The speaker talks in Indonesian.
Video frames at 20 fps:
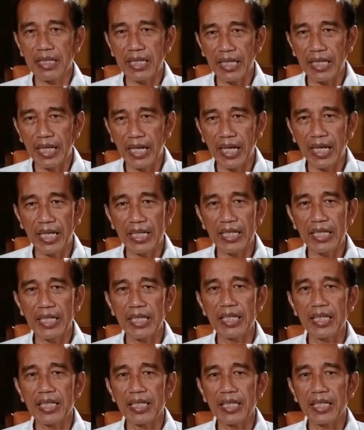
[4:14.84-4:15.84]

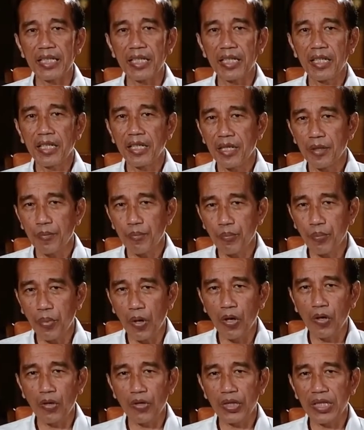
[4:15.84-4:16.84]
TNI,
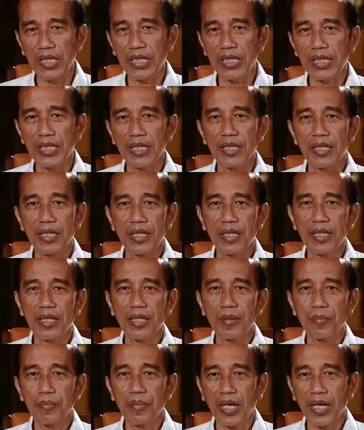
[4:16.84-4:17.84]
Polri,
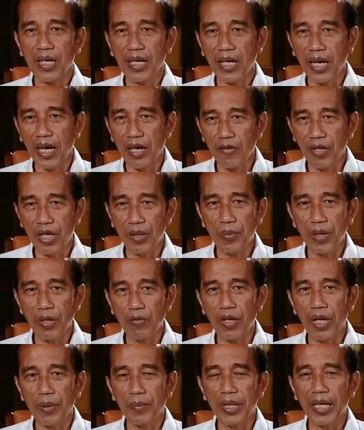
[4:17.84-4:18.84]
pegawai
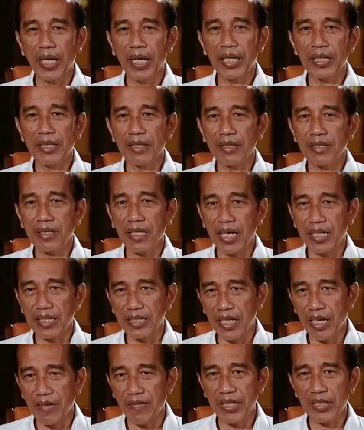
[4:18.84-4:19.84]
BUMN,
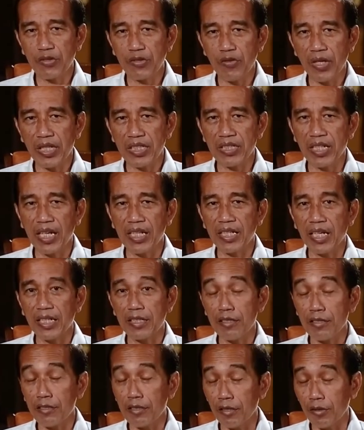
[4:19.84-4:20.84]
karyawan swasta,
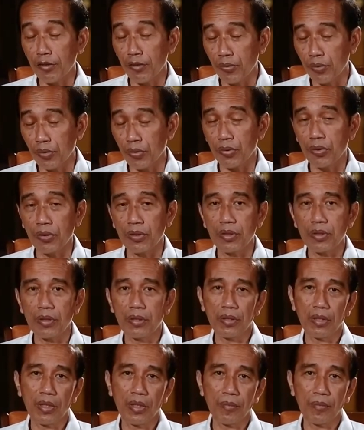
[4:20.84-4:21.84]
dan seluruh
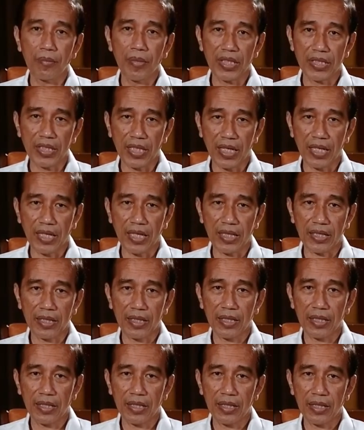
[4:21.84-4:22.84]
masyarakat.
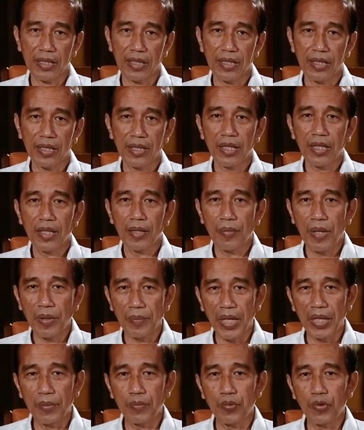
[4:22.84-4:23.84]

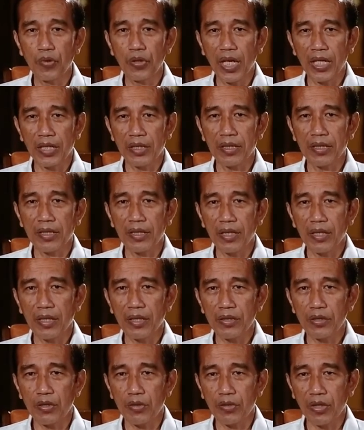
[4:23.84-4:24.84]
Bapak, Ibu, dan
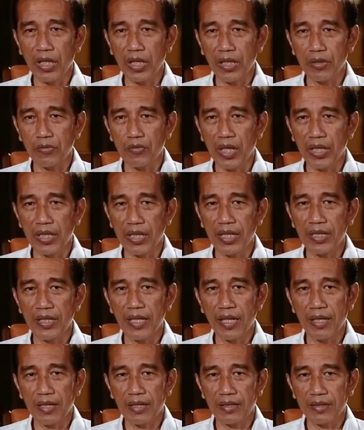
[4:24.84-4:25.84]
saudara-saudara
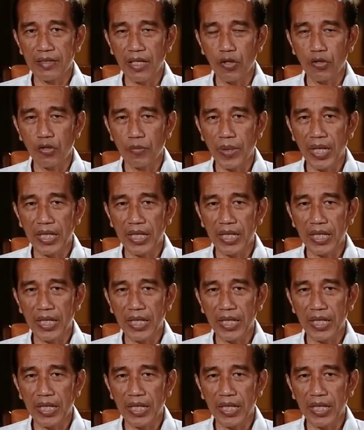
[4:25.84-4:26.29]
yang saya